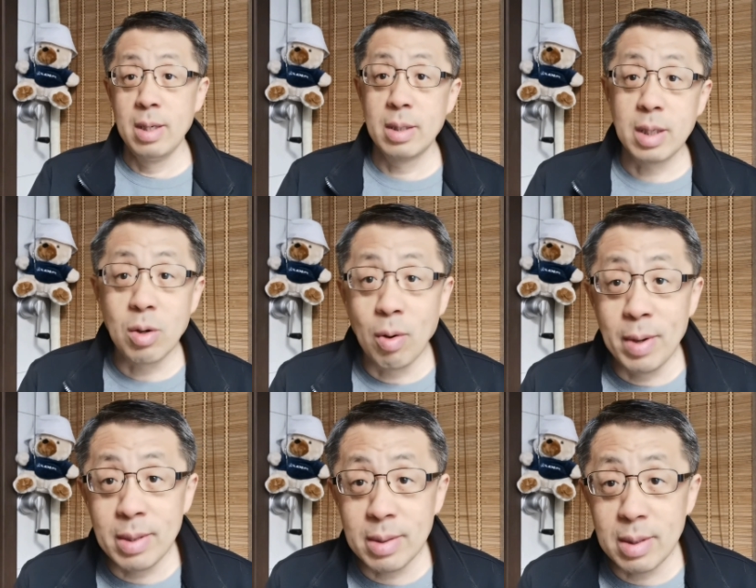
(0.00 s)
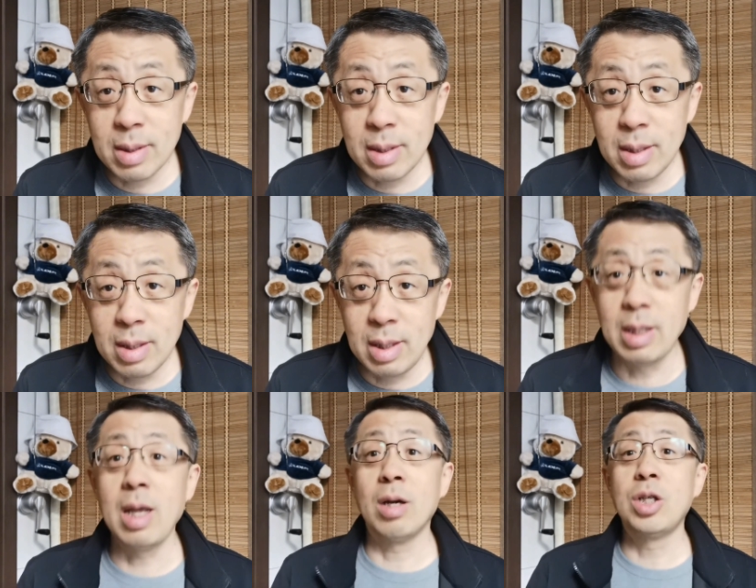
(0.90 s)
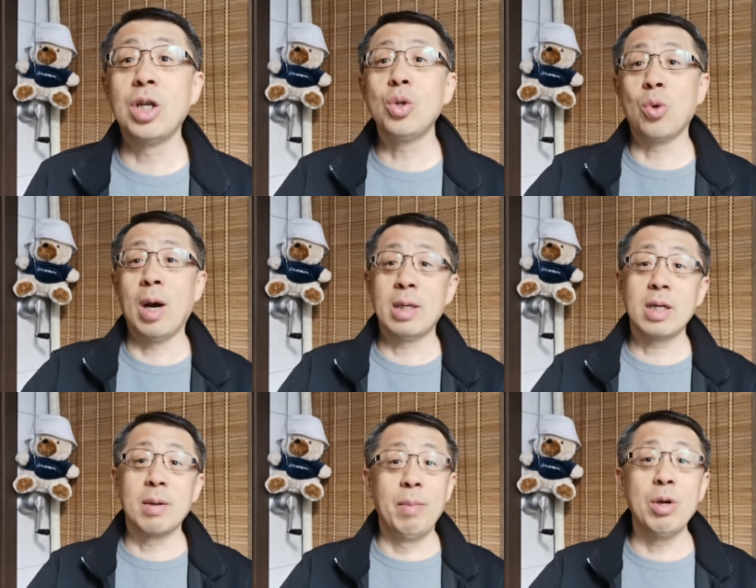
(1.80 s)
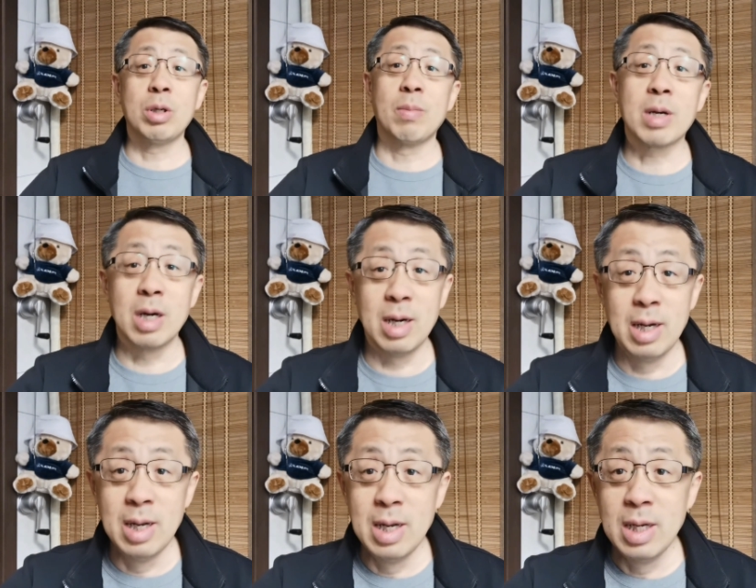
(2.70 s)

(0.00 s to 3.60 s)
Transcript: 这个我们一定要清楚啊，这个没有什么可。